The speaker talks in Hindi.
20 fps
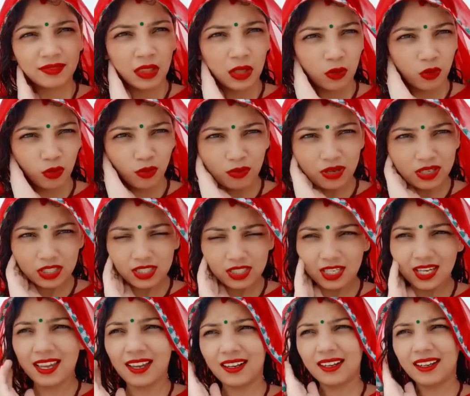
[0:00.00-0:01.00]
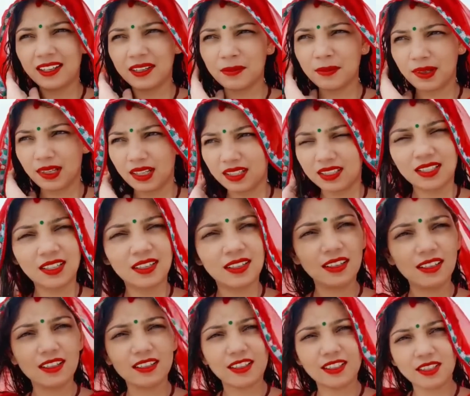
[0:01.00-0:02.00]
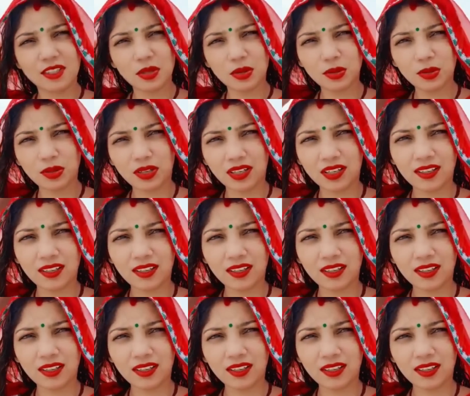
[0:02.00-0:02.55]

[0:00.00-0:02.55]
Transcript: मस्सी है लेकिन बारिश आने की जैसे हो रहा है